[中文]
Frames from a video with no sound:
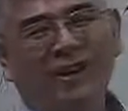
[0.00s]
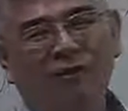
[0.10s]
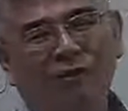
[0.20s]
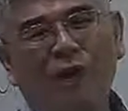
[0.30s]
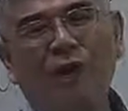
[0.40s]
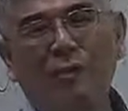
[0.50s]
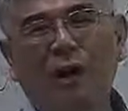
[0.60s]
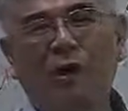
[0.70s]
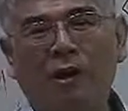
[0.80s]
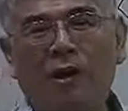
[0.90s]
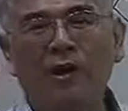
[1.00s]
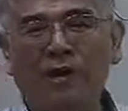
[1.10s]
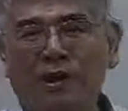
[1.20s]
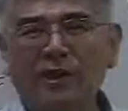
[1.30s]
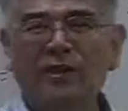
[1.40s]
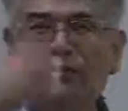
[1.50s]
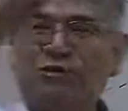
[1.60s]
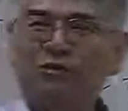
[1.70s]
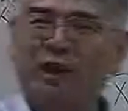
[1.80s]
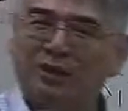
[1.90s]
啊，负号也蛮好看的。等待你
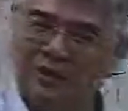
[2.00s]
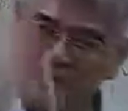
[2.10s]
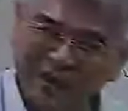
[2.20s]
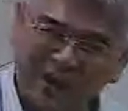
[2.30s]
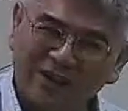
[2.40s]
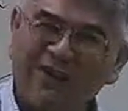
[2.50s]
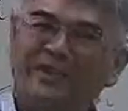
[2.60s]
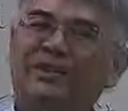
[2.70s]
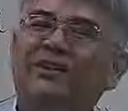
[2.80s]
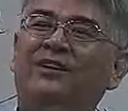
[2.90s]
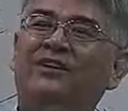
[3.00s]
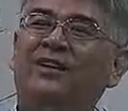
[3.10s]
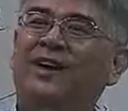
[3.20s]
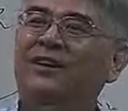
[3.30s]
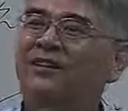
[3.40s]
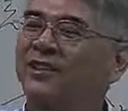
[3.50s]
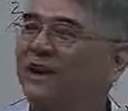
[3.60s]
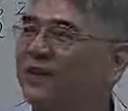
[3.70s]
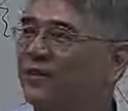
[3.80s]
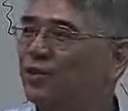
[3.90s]
将来再加一个，加
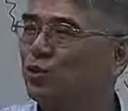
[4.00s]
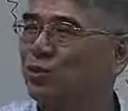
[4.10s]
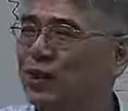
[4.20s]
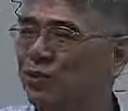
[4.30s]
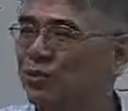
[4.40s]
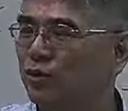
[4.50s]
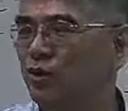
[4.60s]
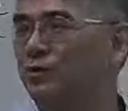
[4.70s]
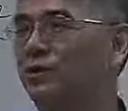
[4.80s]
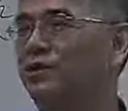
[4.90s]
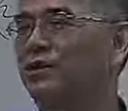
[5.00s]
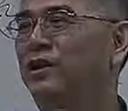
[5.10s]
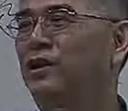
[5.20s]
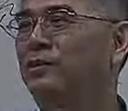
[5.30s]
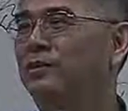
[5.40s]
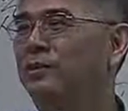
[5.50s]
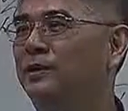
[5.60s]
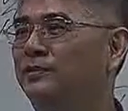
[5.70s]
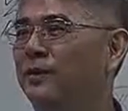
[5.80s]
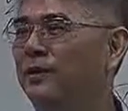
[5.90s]
加一个数下去，就可以变成正号，不是吗？
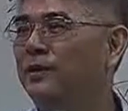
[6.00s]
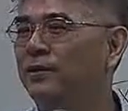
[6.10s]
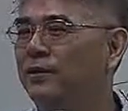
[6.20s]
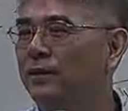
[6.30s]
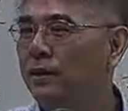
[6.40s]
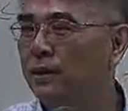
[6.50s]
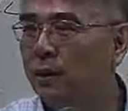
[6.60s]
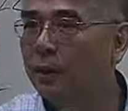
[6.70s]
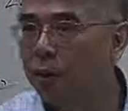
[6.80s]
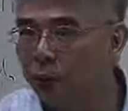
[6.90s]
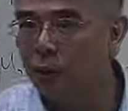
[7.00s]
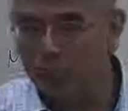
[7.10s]
是吧？蛮好